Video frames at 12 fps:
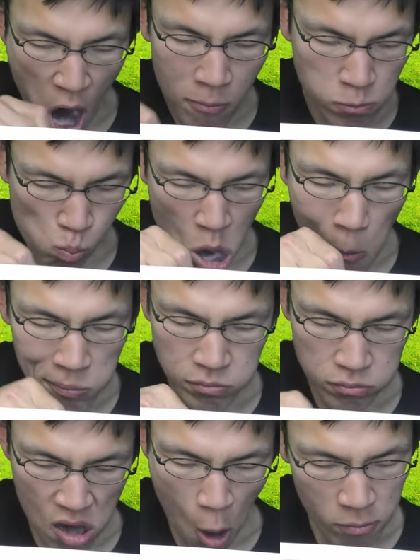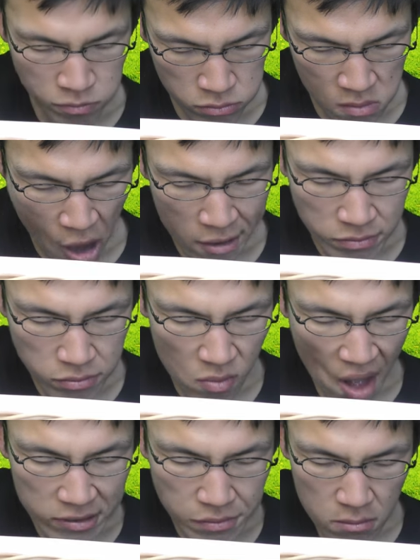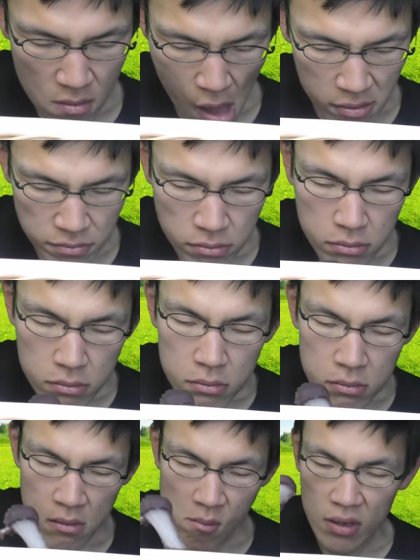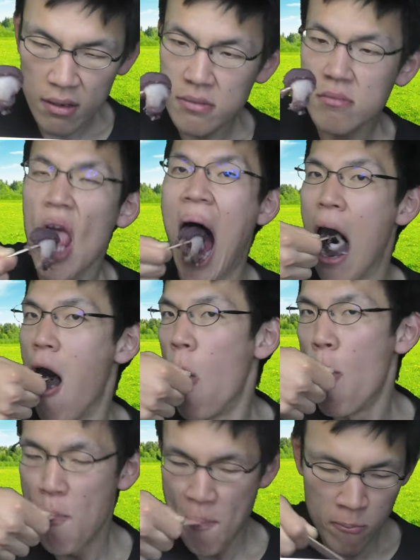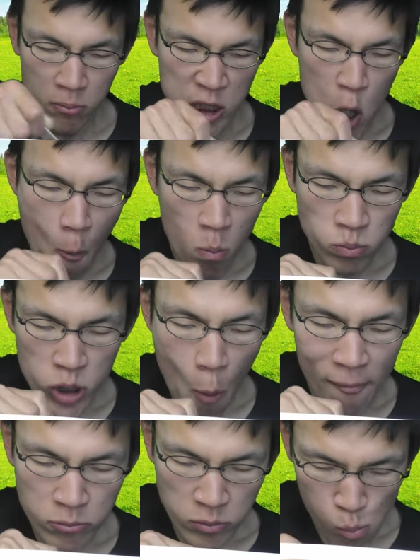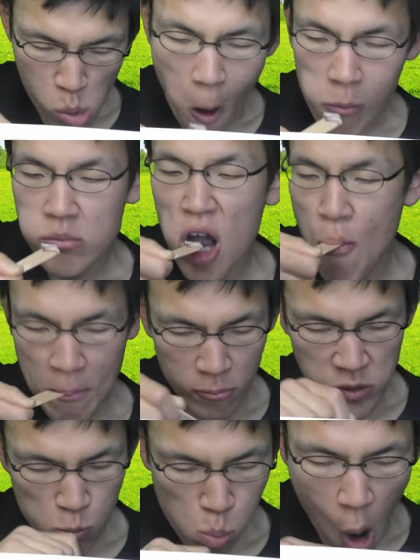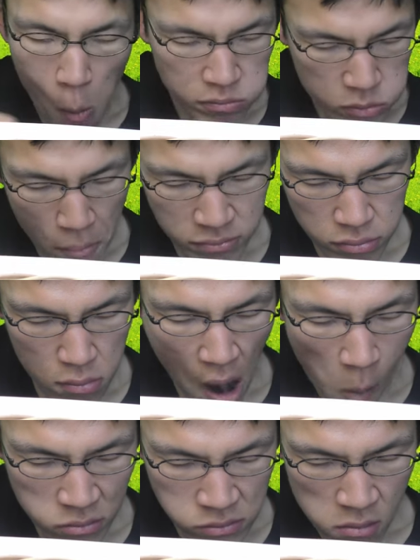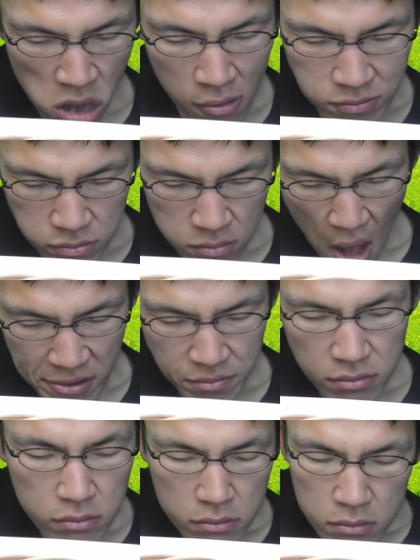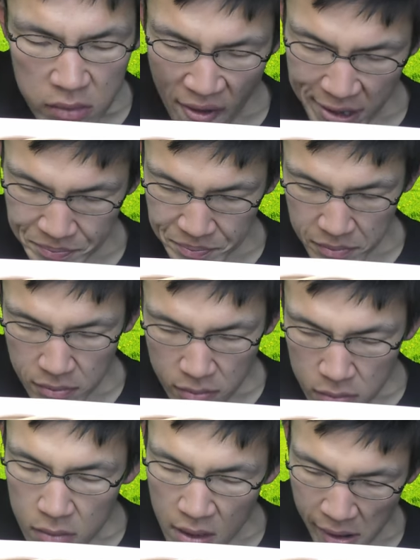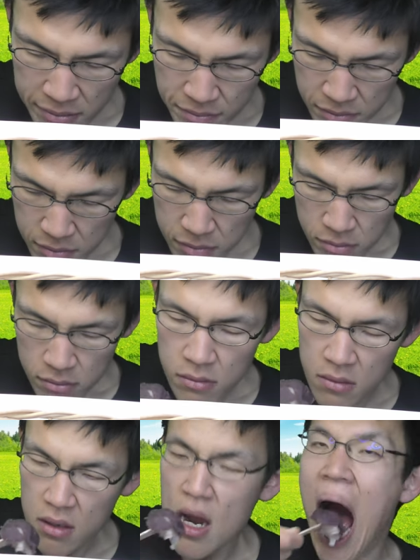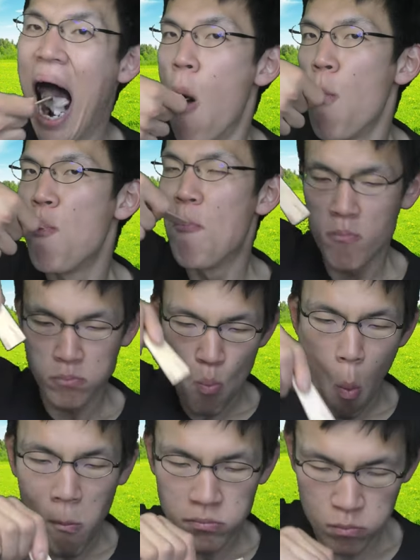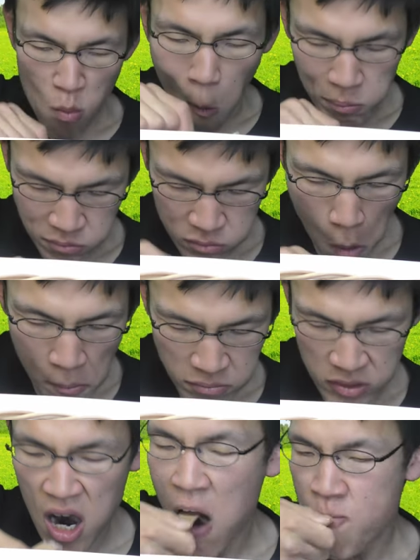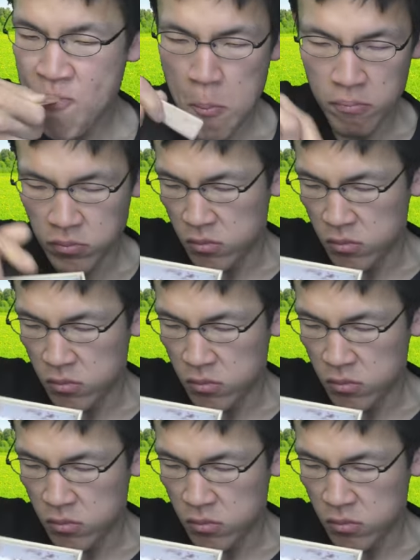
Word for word: うーんもっと別の味も食べてみたいなという気持ちもある一方で今の味がずっと続いてほしいと思う気持ちもあってうんちょっと複雑かもでこの包み